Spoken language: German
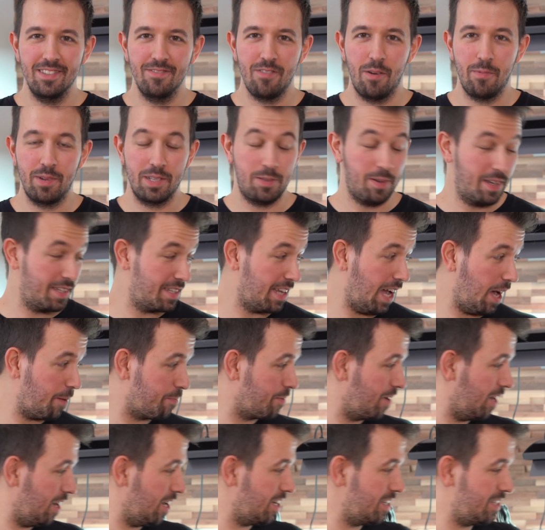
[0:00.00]
Wir haben das Wasser
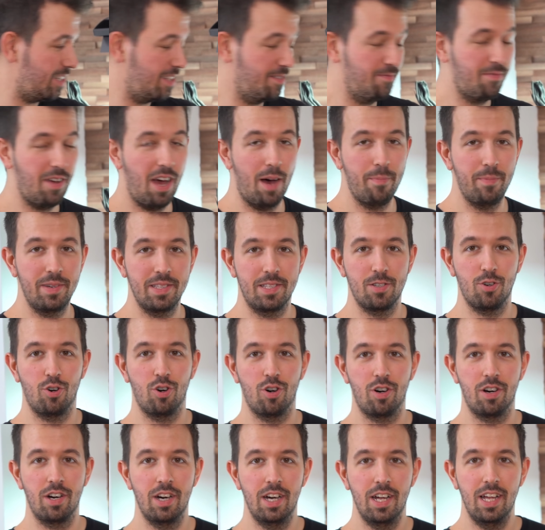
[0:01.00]
abgelassen. Wir haben jetzt
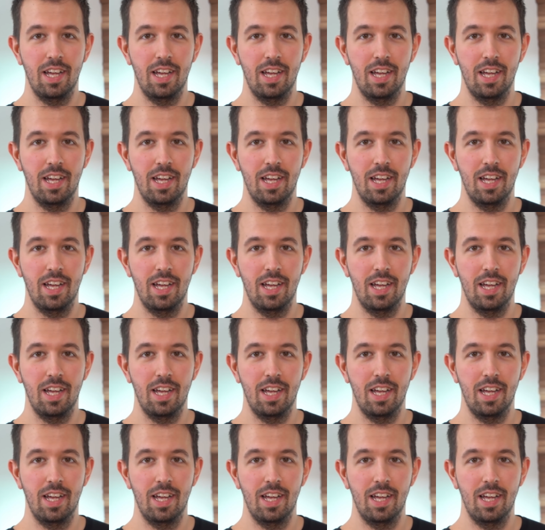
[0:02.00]
auch